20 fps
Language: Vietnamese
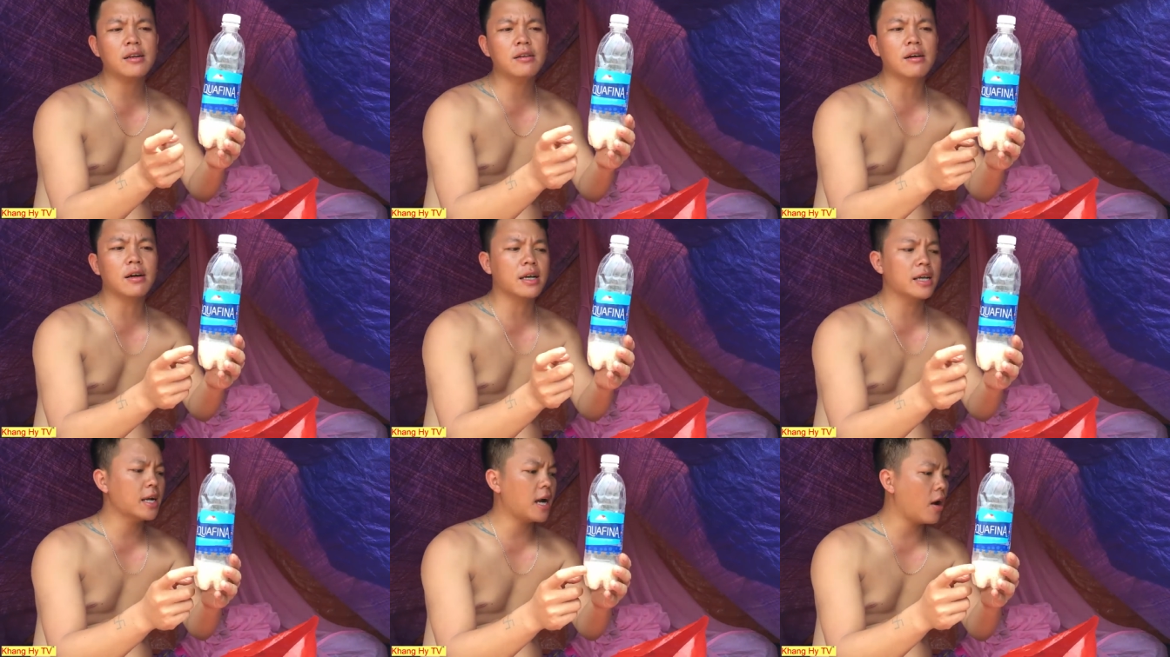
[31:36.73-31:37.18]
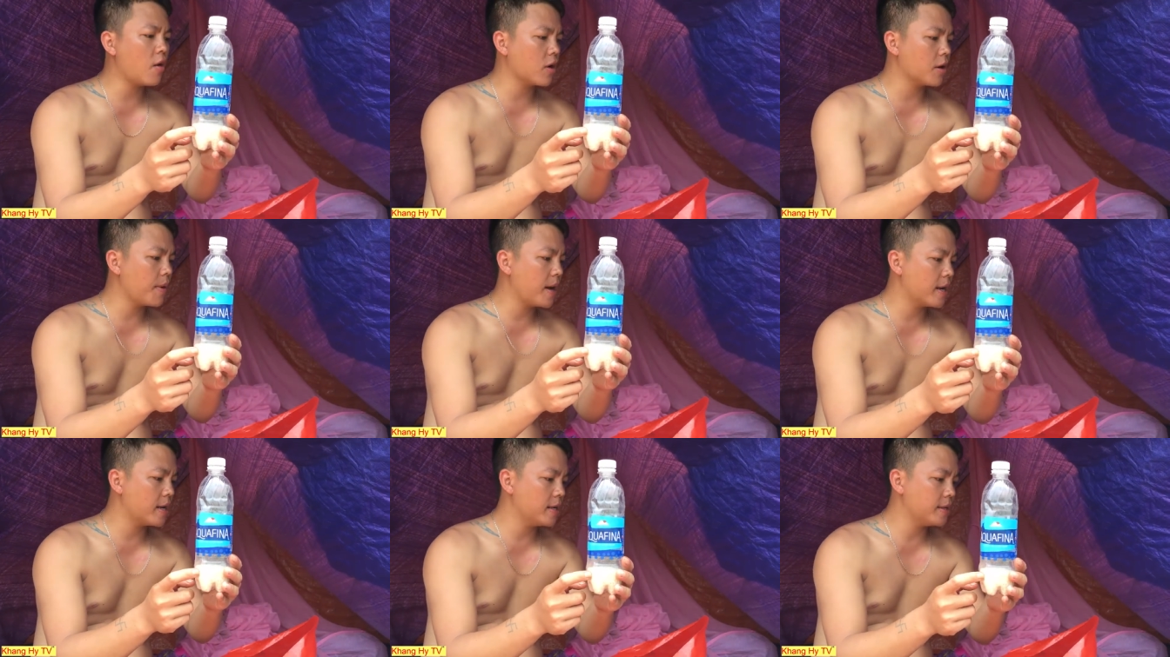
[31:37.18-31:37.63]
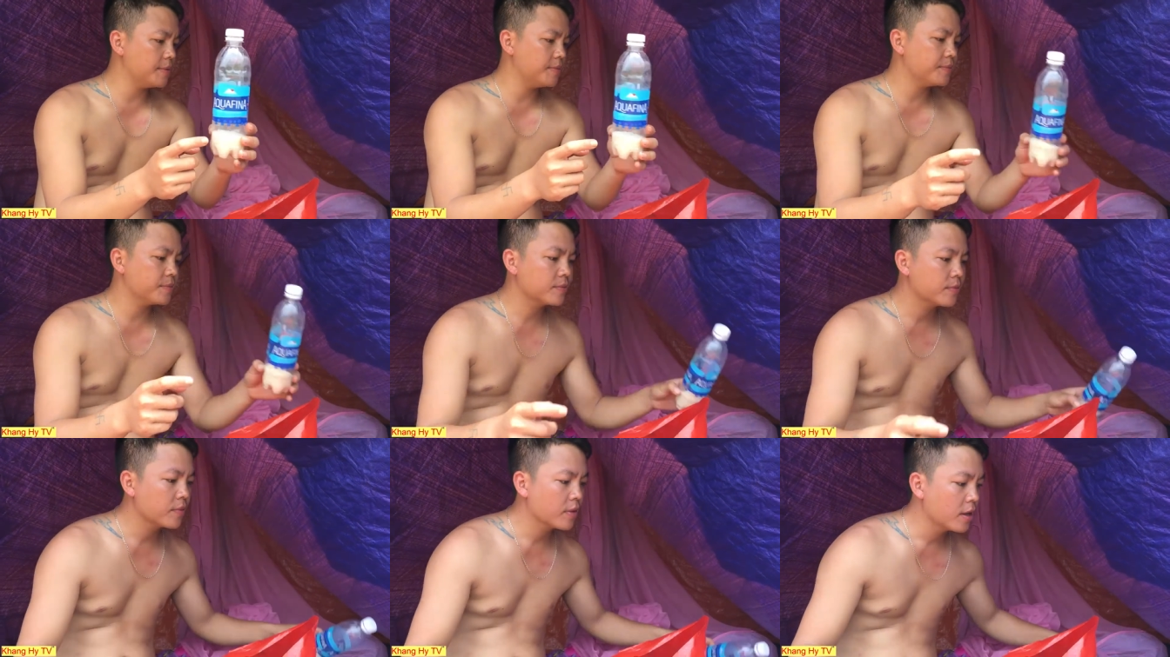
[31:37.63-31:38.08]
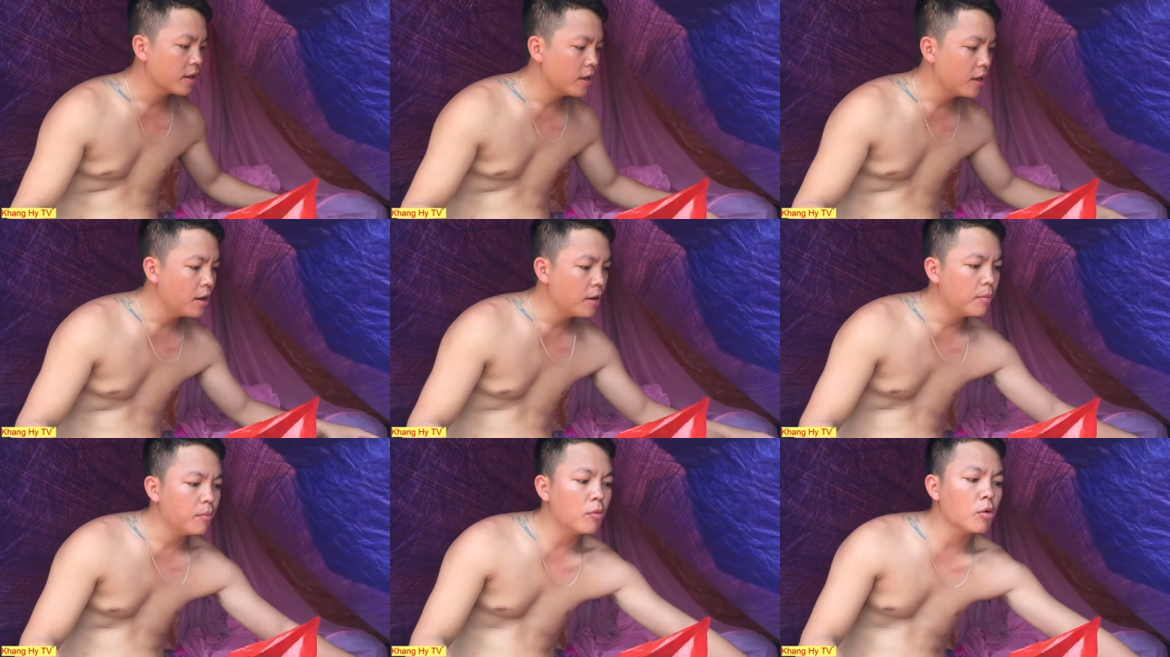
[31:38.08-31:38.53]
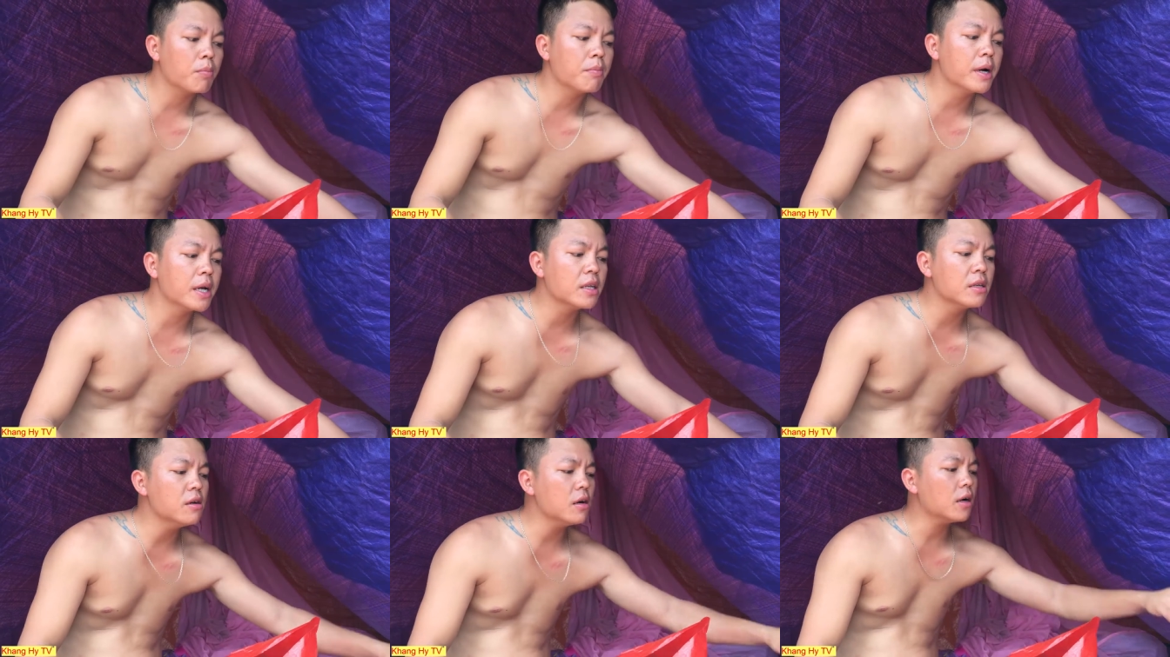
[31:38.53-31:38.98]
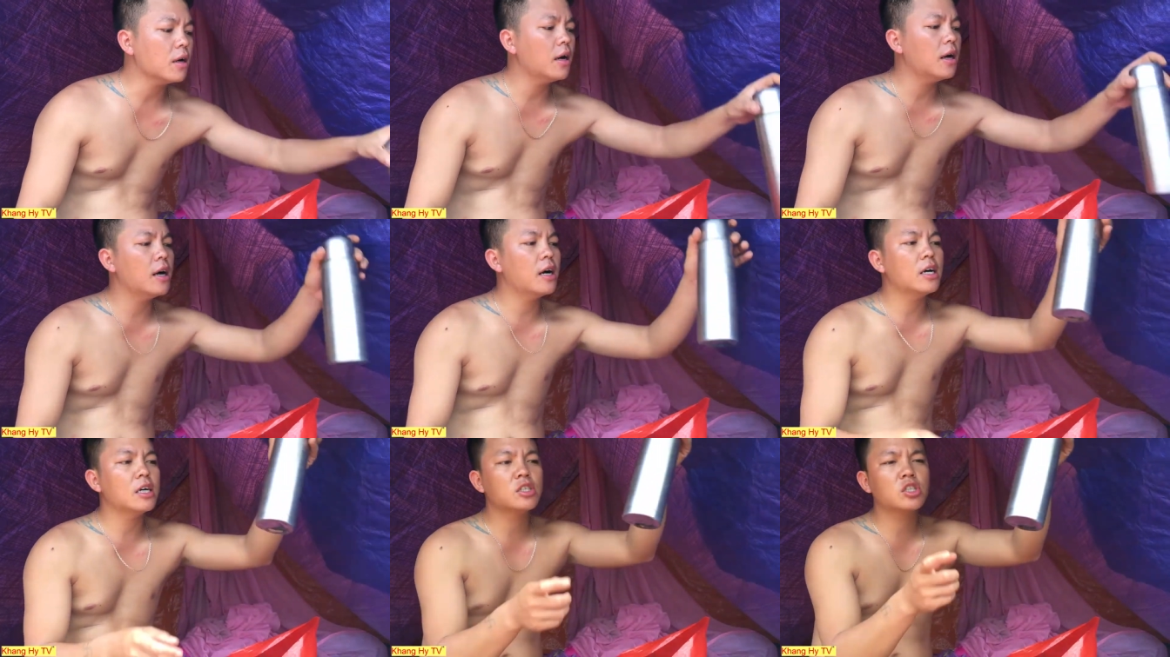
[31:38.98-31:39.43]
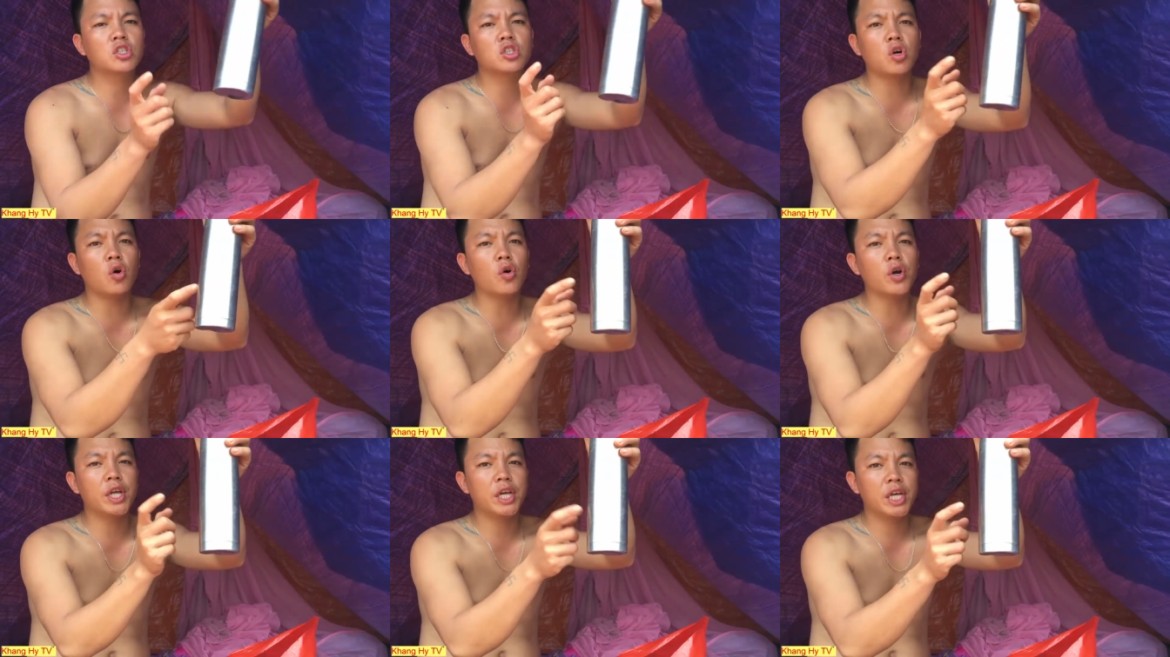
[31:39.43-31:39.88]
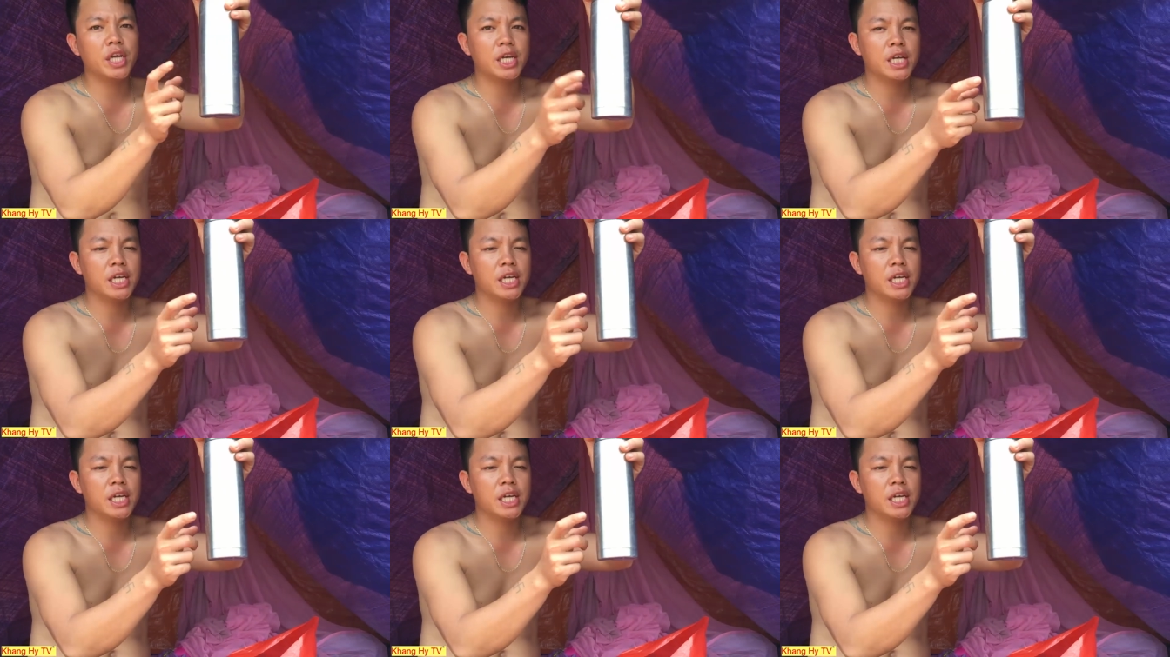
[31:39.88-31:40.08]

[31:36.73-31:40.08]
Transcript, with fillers: nửa ký gạo các bạn ạ một bình nước uh, sôi